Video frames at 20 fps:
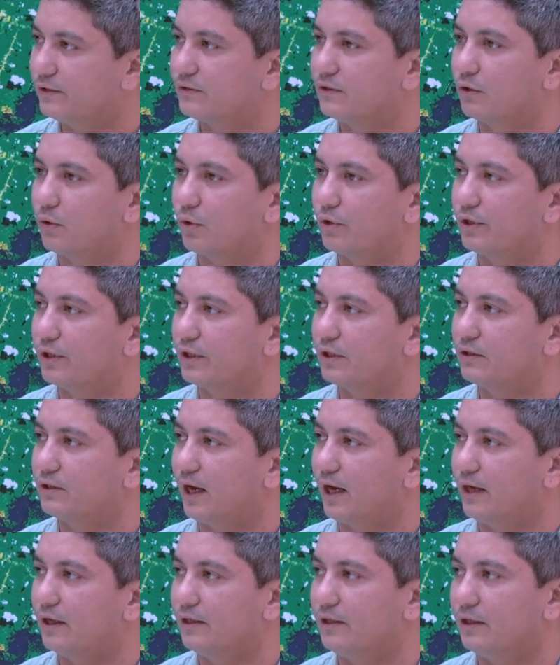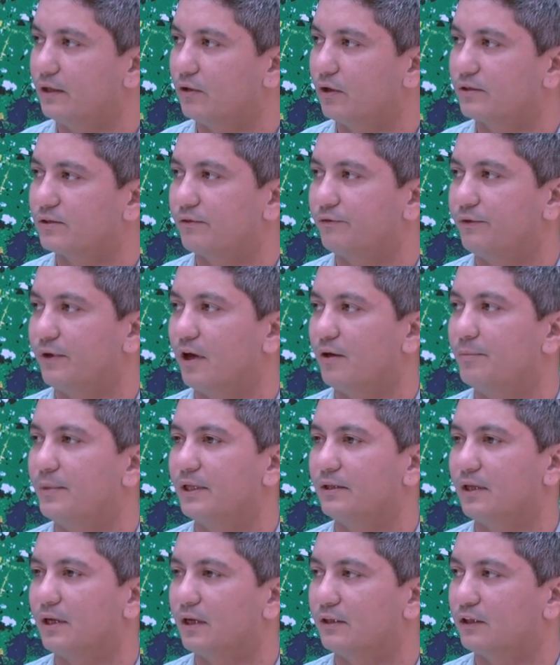se conectar e a nossa
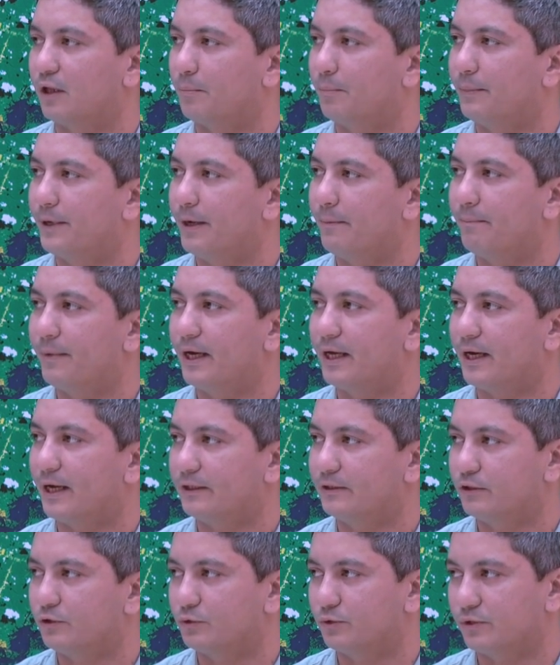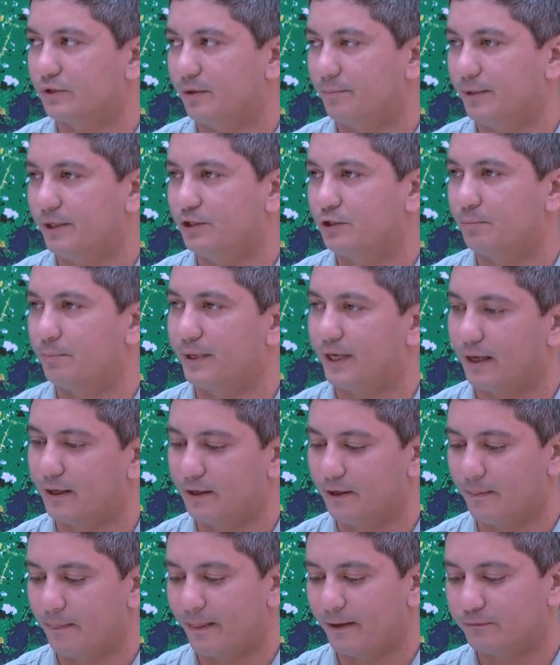ferramenta ela está preparada justamente para
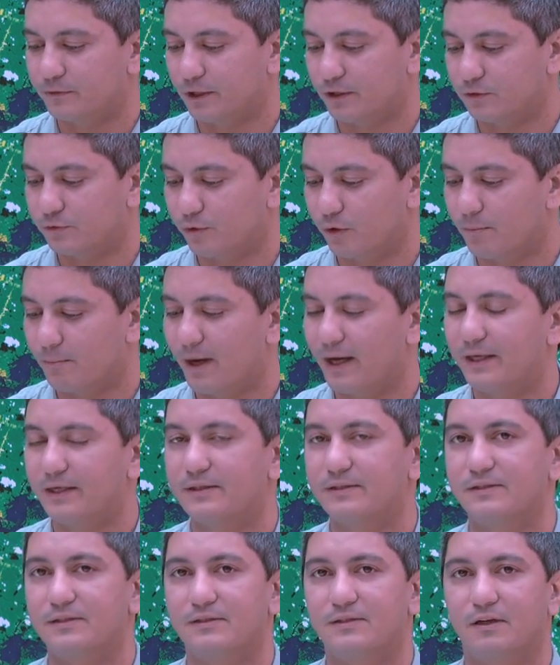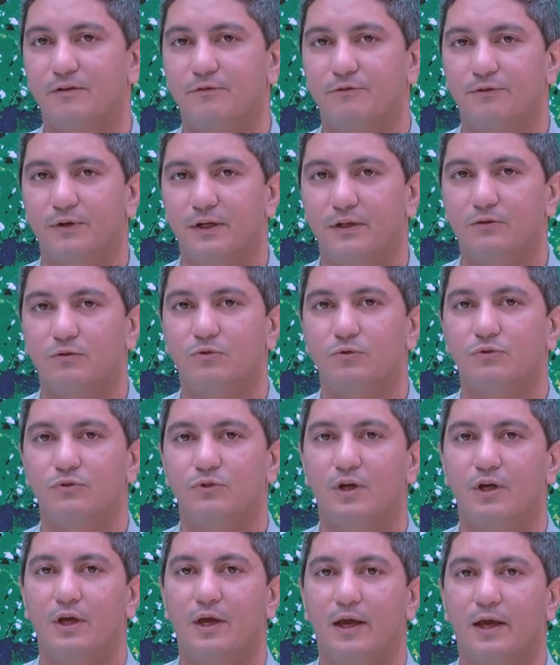transformar esses
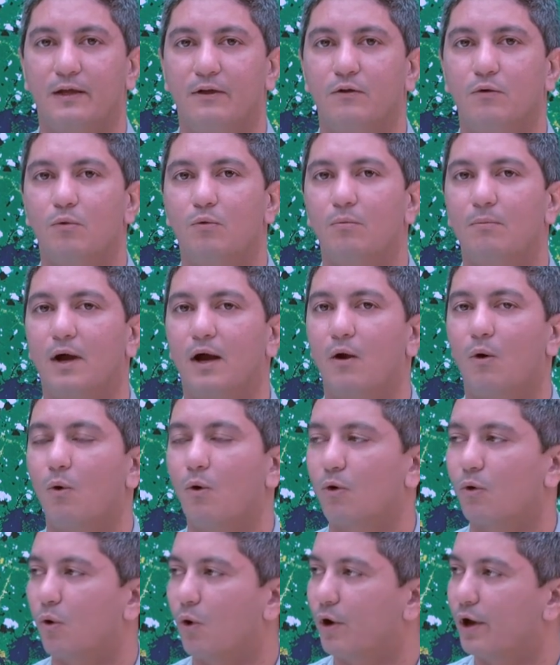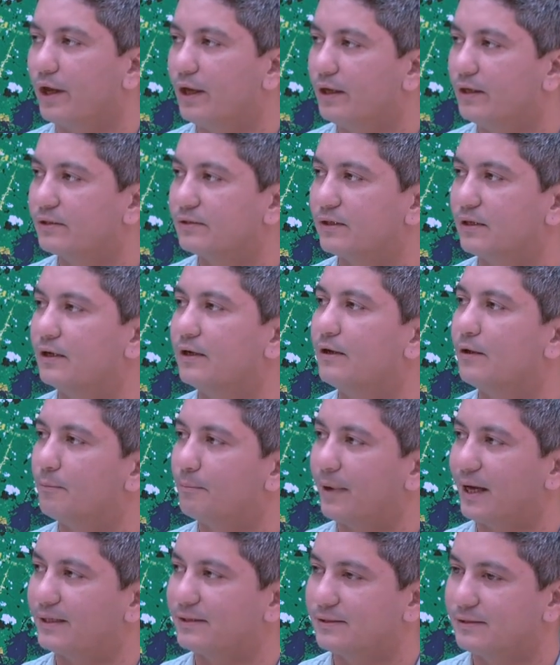eventos em uma ocorrência
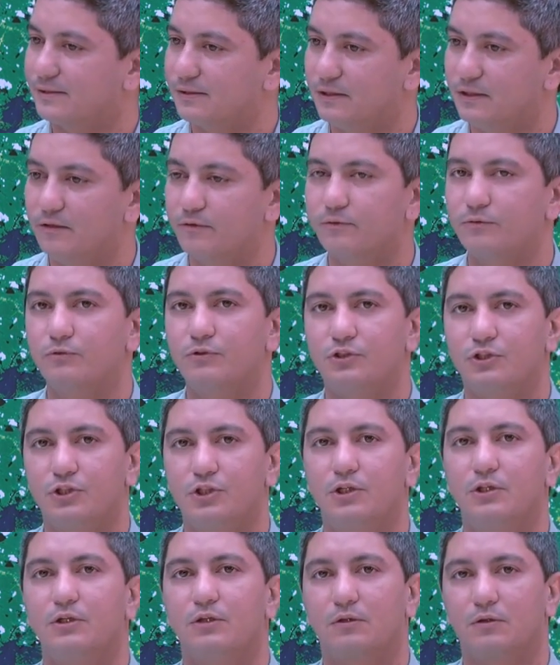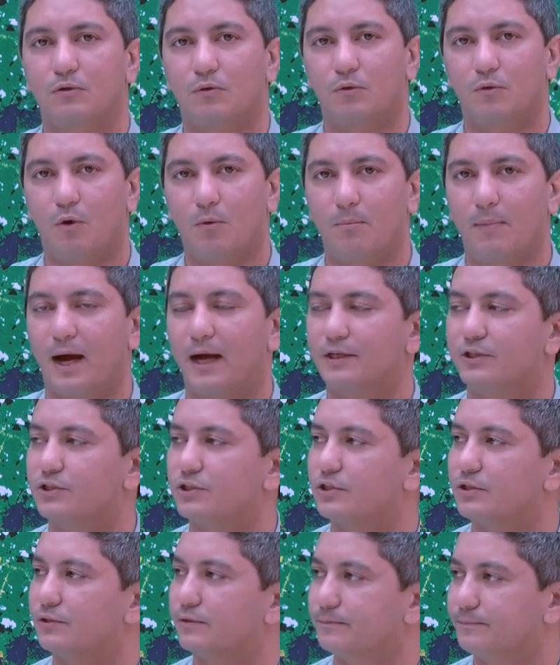passivo de
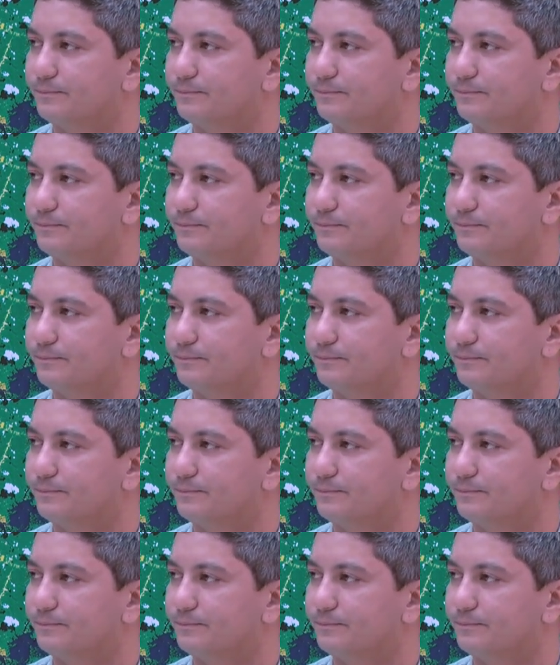combate.